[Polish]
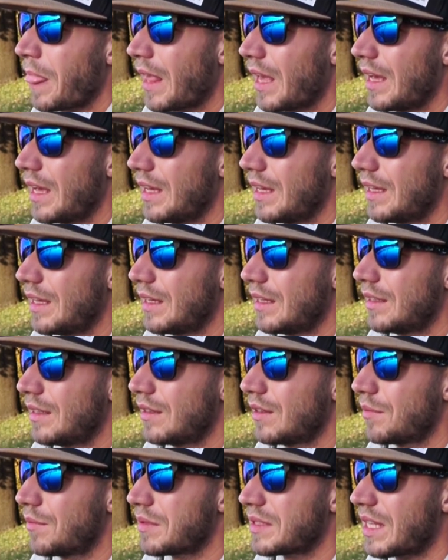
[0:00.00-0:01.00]

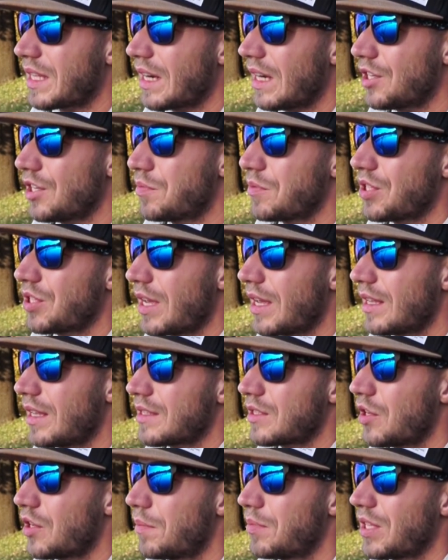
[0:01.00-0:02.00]
E, staraliśmy się
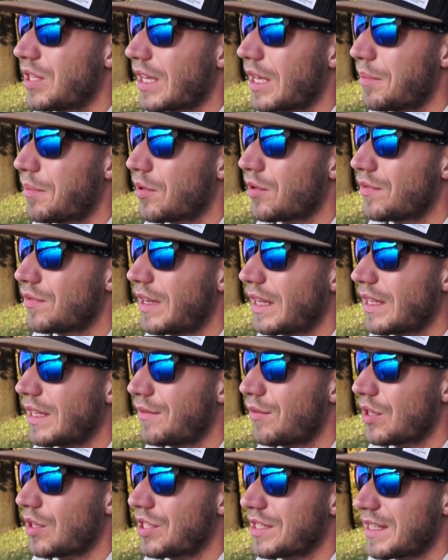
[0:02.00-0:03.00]
zrobić takie porównanie
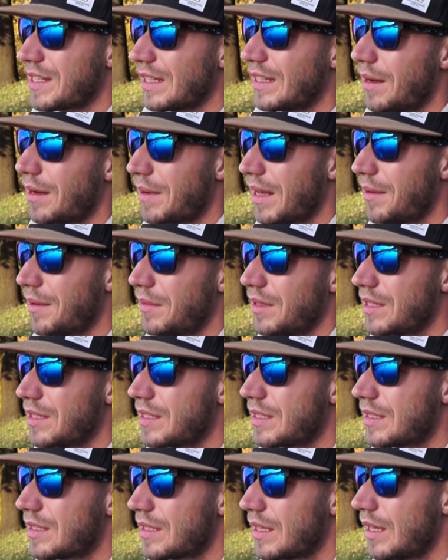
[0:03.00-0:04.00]
właśnie z Adamem i
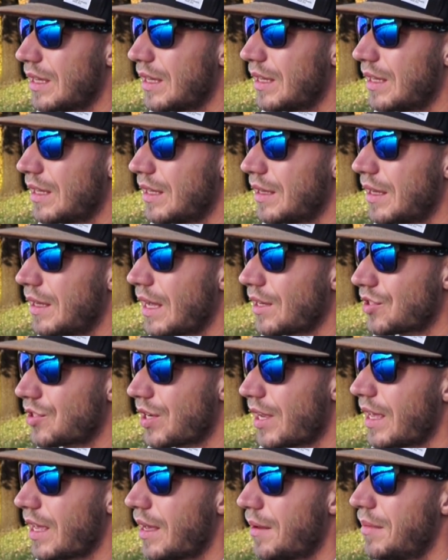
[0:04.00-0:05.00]
z e,
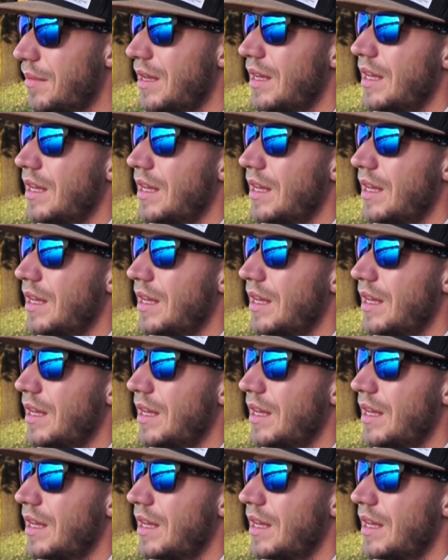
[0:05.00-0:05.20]
Andrzejem.